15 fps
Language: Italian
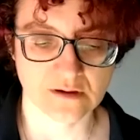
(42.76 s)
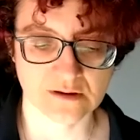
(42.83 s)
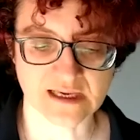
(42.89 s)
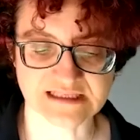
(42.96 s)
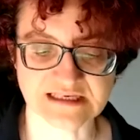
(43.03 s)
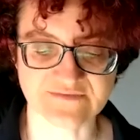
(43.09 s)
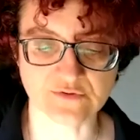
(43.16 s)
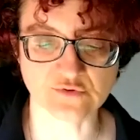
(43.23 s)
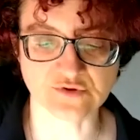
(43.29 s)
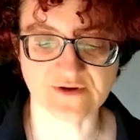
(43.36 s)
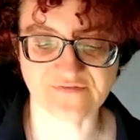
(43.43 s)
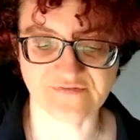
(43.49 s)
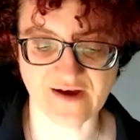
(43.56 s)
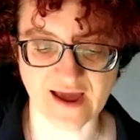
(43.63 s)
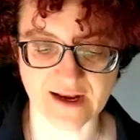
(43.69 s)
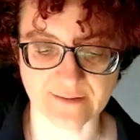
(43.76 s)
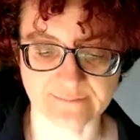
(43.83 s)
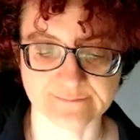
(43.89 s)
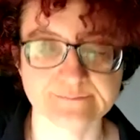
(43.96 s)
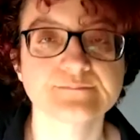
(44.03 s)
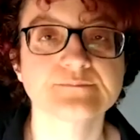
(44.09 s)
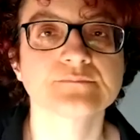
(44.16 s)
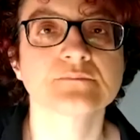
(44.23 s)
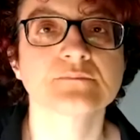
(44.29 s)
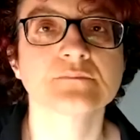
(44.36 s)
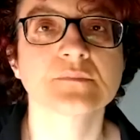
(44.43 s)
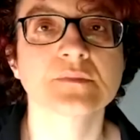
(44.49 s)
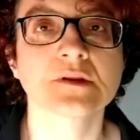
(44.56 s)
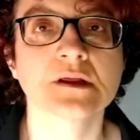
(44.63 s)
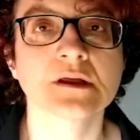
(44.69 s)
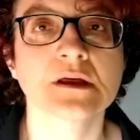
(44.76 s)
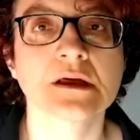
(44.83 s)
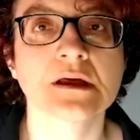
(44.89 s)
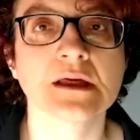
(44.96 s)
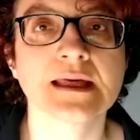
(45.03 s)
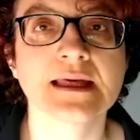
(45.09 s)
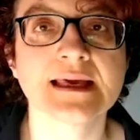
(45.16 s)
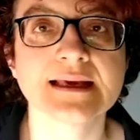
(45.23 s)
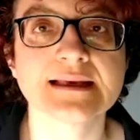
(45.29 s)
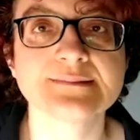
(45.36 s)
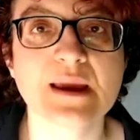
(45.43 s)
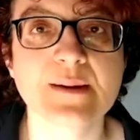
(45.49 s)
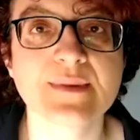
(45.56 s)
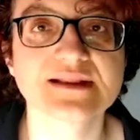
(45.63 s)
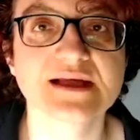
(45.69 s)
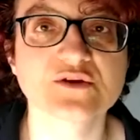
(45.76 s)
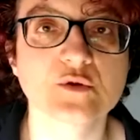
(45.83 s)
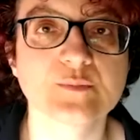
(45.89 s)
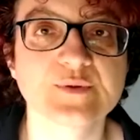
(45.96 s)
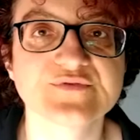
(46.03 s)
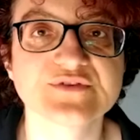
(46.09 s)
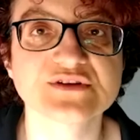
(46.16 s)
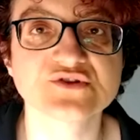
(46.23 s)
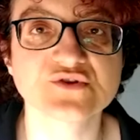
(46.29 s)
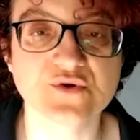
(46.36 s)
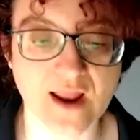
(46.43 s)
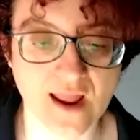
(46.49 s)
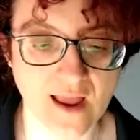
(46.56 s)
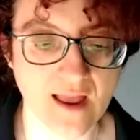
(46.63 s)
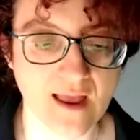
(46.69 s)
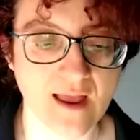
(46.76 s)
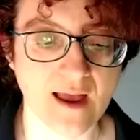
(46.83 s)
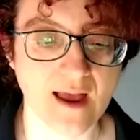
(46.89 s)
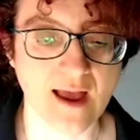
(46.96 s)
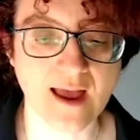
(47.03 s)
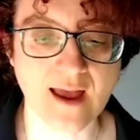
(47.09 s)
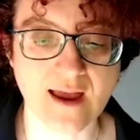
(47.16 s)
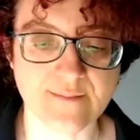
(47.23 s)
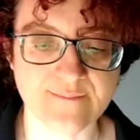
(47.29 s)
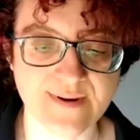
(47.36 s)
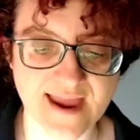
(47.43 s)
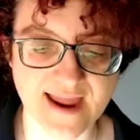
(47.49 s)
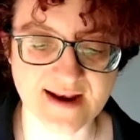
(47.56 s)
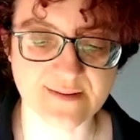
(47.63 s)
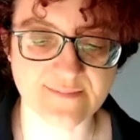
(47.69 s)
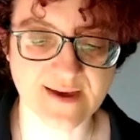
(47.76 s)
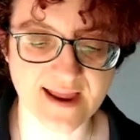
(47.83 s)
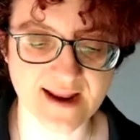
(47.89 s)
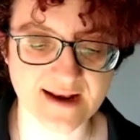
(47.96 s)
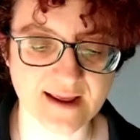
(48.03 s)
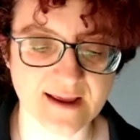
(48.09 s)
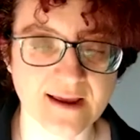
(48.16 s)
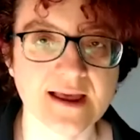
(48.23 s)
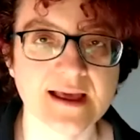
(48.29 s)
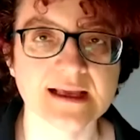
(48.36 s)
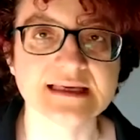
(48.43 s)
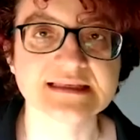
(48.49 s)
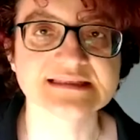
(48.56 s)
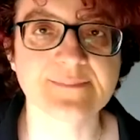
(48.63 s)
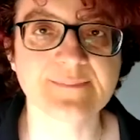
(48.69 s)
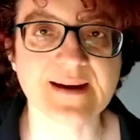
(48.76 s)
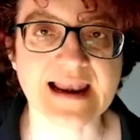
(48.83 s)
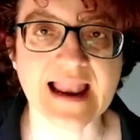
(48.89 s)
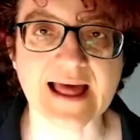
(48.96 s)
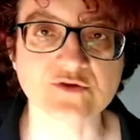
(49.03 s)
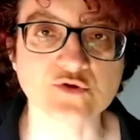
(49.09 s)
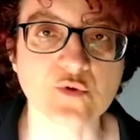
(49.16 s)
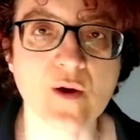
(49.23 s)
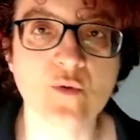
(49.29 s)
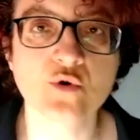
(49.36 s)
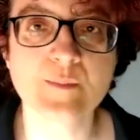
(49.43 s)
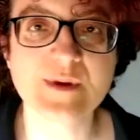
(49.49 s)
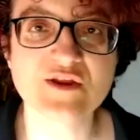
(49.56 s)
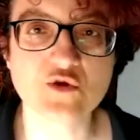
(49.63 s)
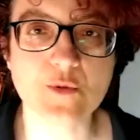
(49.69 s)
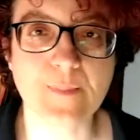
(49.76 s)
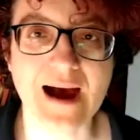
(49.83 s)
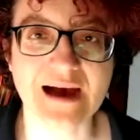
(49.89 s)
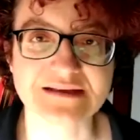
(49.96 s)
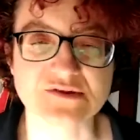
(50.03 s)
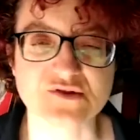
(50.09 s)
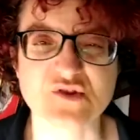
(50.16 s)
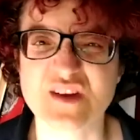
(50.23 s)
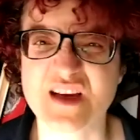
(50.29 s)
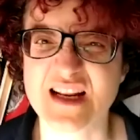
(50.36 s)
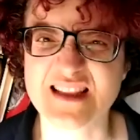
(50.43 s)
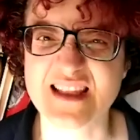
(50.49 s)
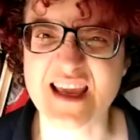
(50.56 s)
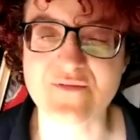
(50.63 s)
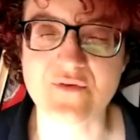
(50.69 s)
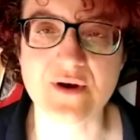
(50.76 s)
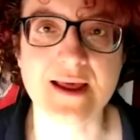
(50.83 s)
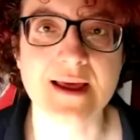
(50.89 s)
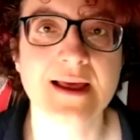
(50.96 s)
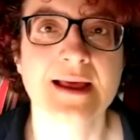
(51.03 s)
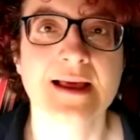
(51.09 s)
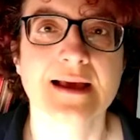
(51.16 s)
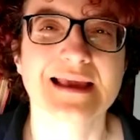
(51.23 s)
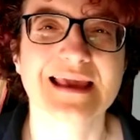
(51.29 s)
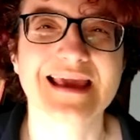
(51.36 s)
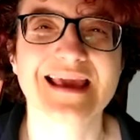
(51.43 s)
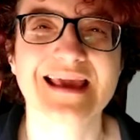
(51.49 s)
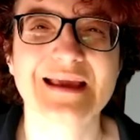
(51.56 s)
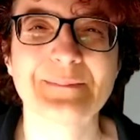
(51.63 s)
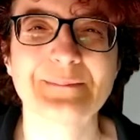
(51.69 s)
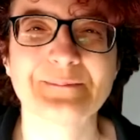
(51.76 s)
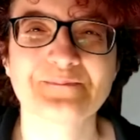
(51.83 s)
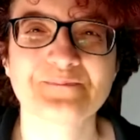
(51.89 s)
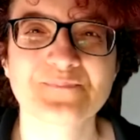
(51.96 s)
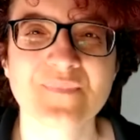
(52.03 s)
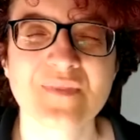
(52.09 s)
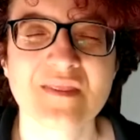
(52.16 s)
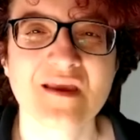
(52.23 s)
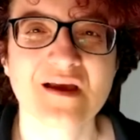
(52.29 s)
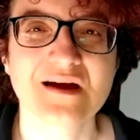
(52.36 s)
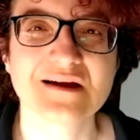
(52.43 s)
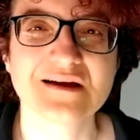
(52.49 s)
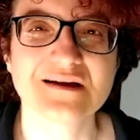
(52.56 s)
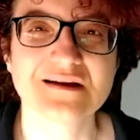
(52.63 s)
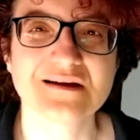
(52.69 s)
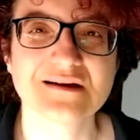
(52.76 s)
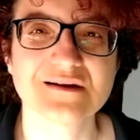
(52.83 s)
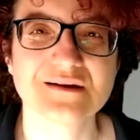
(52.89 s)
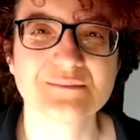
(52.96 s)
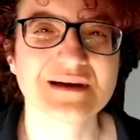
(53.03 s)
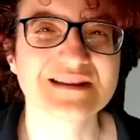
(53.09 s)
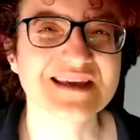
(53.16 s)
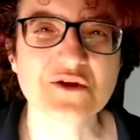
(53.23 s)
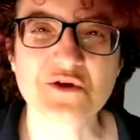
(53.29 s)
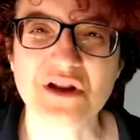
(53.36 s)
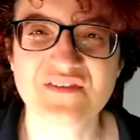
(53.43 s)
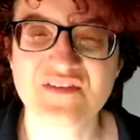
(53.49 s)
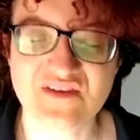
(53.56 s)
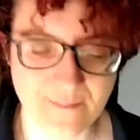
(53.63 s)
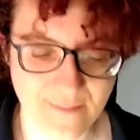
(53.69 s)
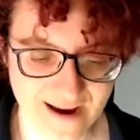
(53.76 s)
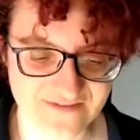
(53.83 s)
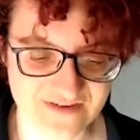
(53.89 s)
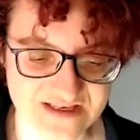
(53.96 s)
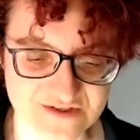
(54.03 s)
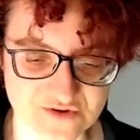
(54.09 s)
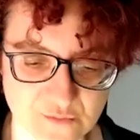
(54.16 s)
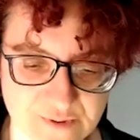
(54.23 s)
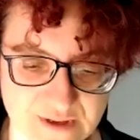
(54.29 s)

che sei venuto a fare? E mi ha mandato il professore. Ah, bene, bene. Chi sta parlando è un ometto basso, sgradevole, che mm, eh, Mattia non aveva mai visto